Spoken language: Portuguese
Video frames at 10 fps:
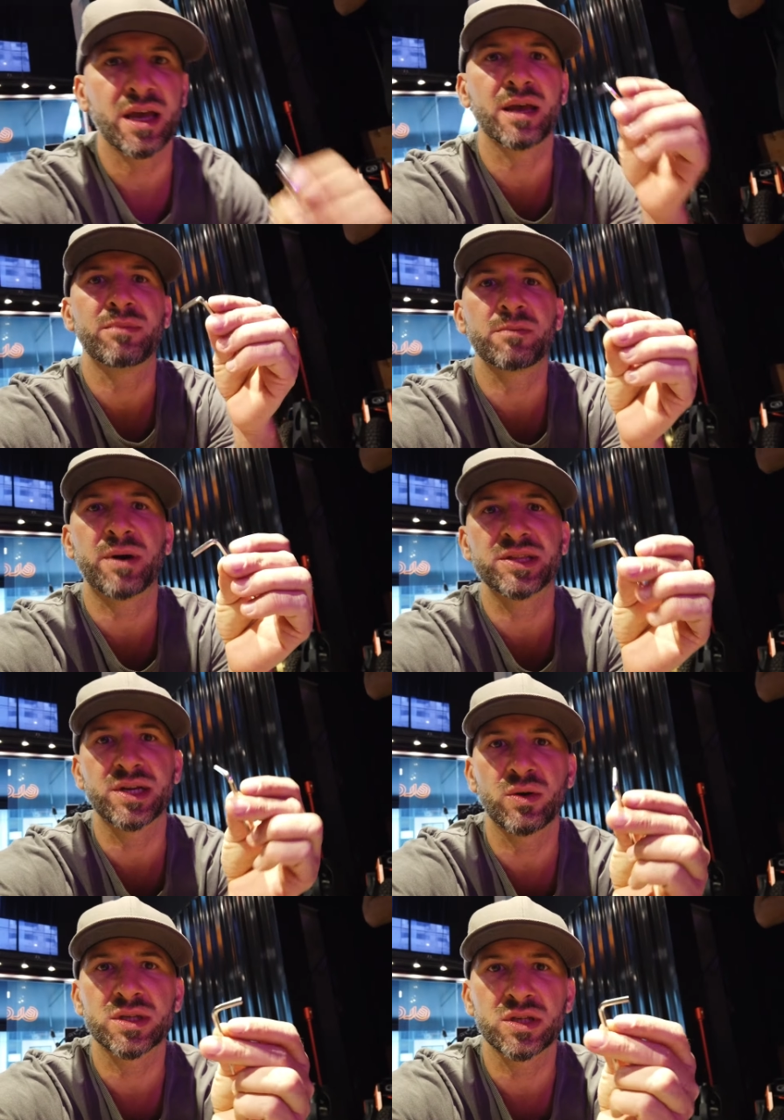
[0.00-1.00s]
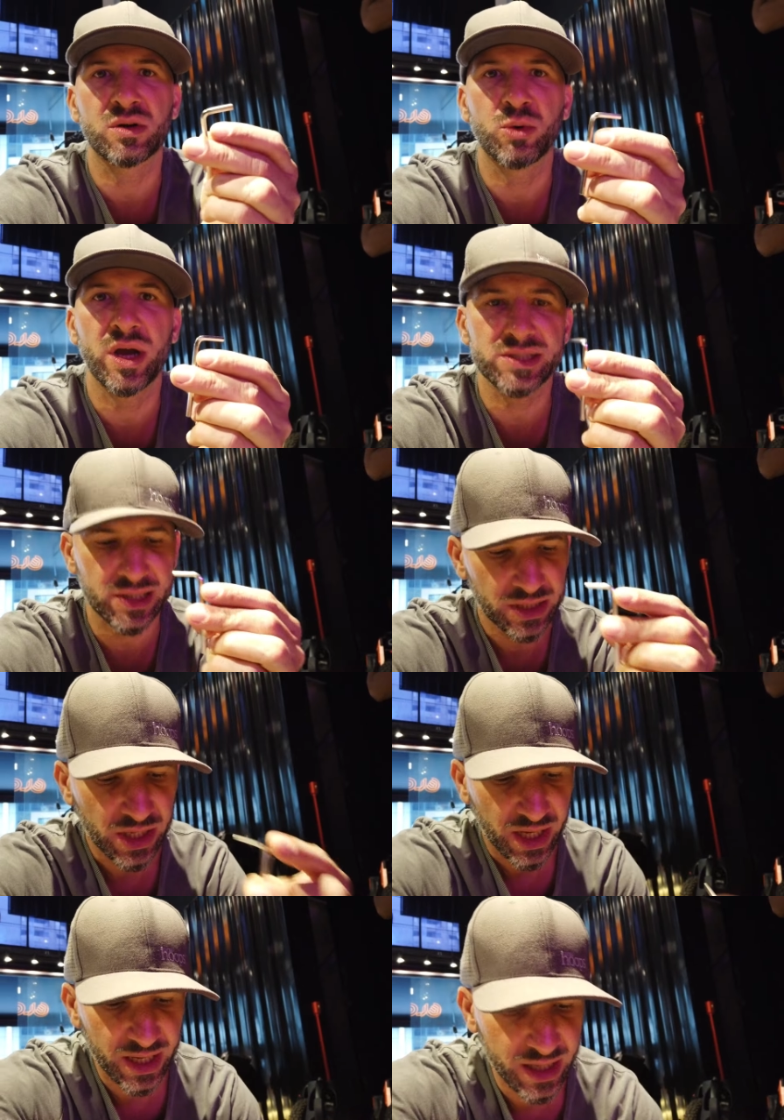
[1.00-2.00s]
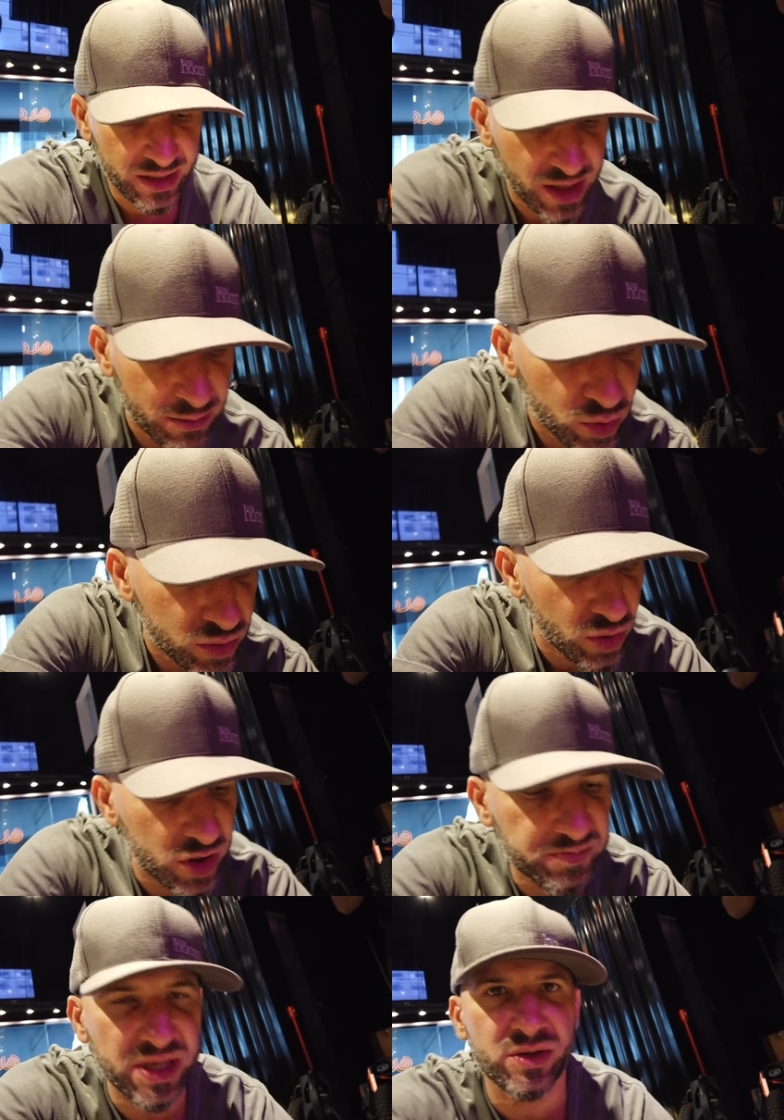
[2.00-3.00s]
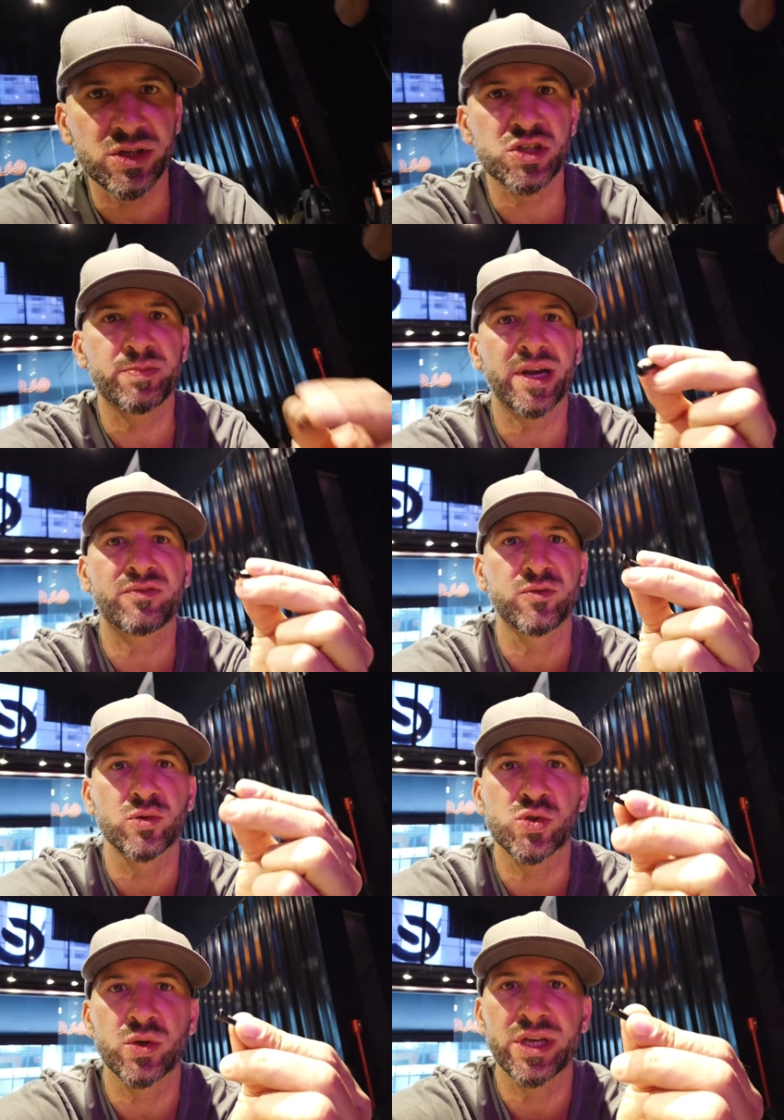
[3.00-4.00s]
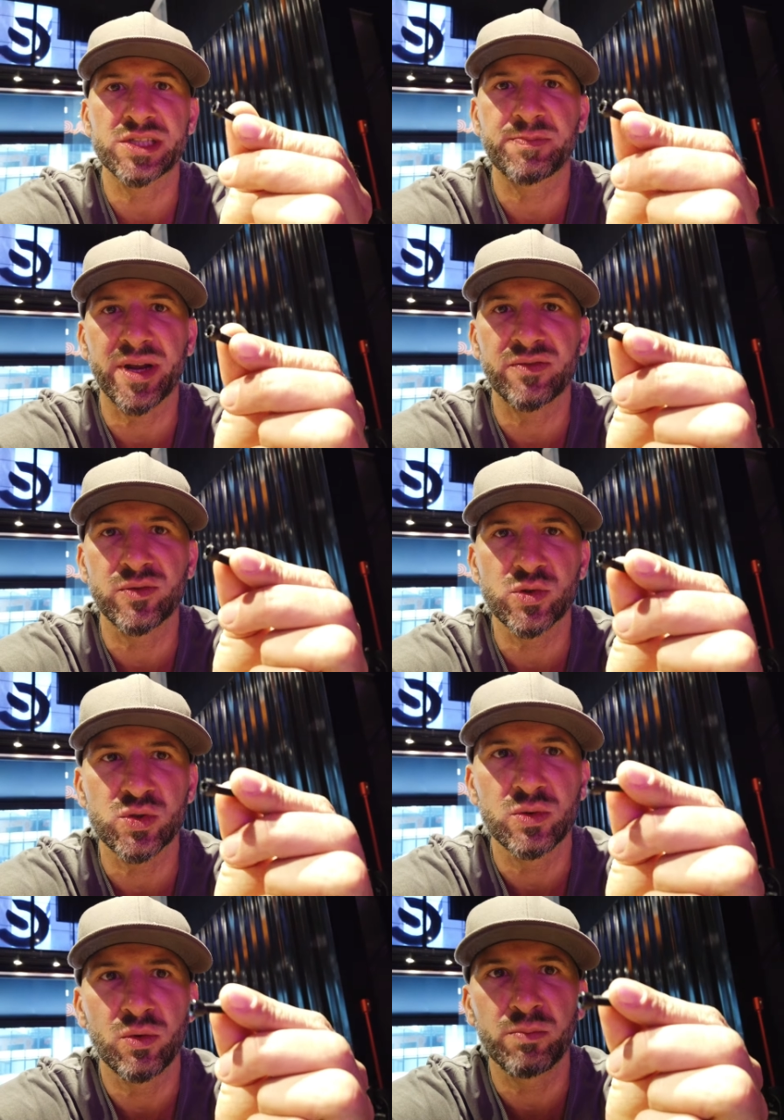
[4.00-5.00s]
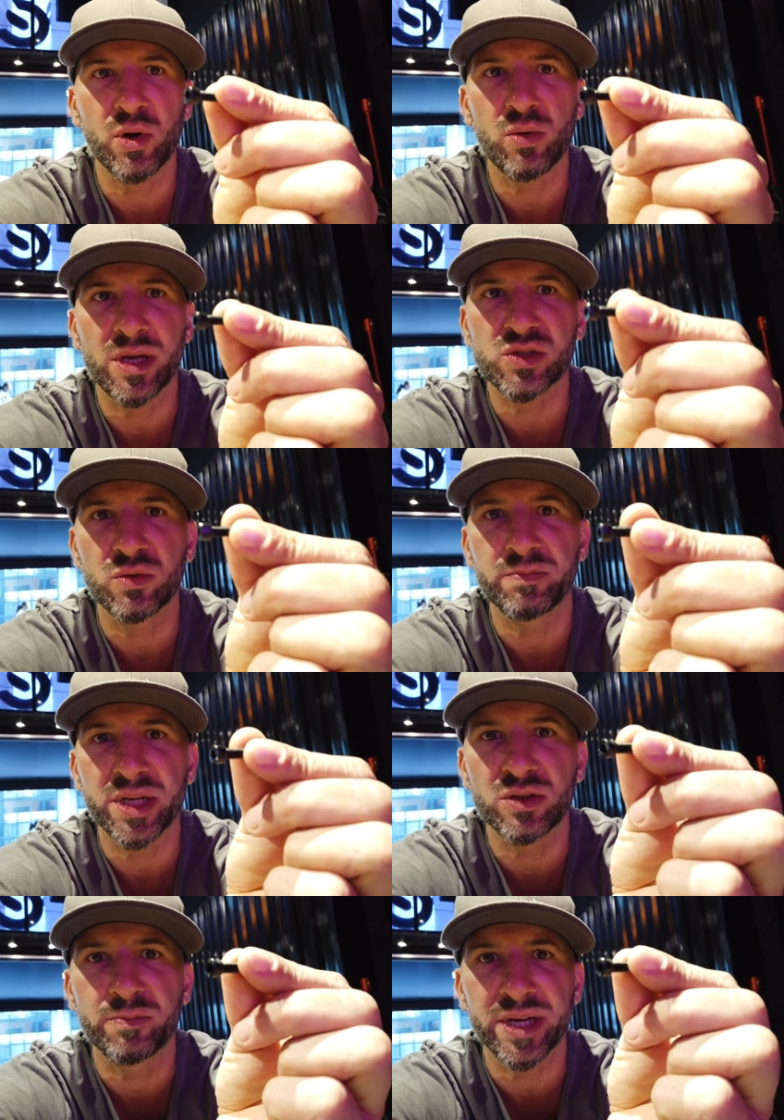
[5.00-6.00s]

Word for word: é, bem padrão aqui como essa, é, temos dois padrões de parafuso. Esse parafuso um pouco mais comprido,